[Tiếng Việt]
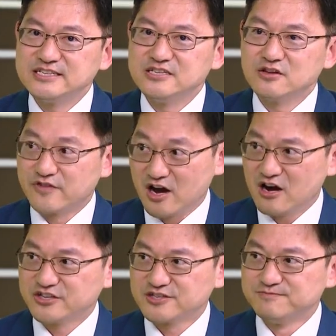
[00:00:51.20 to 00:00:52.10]
Động
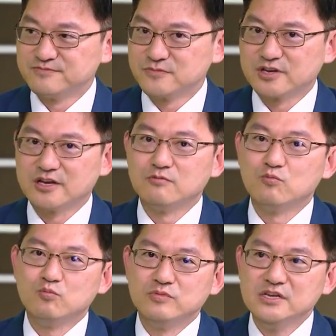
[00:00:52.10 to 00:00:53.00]
mạch mang máu giàu
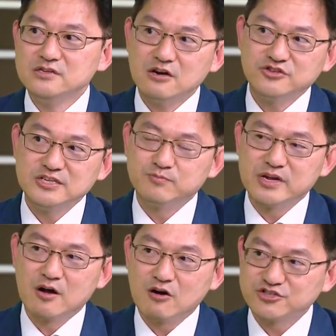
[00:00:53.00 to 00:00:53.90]
oxy đến nuôi tim.